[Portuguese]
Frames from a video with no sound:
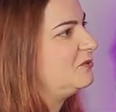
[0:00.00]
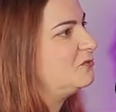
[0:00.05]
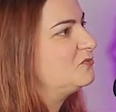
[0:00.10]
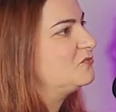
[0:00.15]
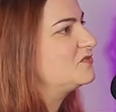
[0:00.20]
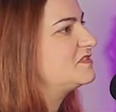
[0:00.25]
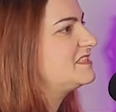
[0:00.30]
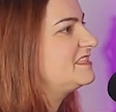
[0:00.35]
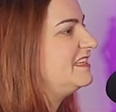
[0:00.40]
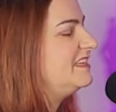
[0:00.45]
de com
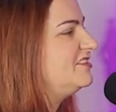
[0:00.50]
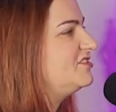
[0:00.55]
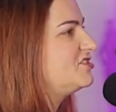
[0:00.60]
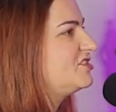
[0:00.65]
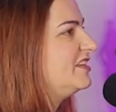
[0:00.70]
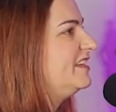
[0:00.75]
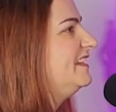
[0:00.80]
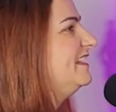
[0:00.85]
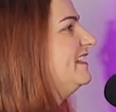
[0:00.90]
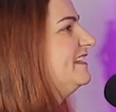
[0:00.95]
dor de
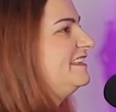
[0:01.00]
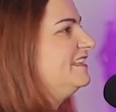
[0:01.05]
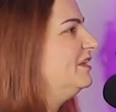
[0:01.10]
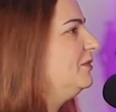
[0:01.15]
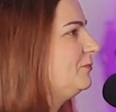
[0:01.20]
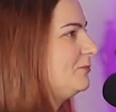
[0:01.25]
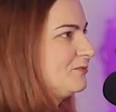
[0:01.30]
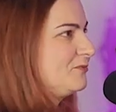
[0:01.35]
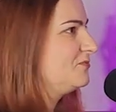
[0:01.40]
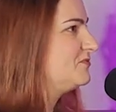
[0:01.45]
barriga.
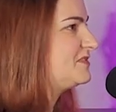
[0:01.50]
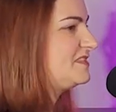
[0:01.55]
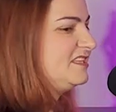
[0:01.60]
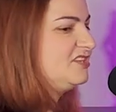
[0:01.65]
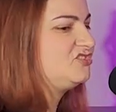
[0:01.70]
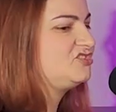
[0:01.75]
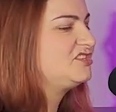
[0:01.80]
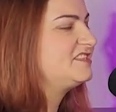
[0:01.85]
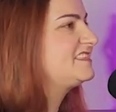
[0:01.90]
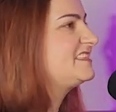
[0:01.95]
Não, com
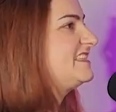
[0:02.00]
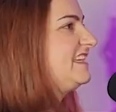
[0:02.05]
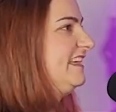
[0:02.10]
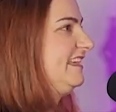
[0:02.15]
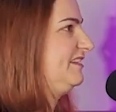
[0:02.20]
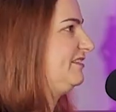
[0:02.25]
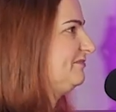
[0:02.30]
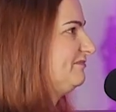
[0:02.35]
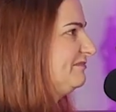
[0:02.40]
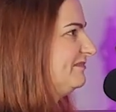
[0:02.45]
CID Z,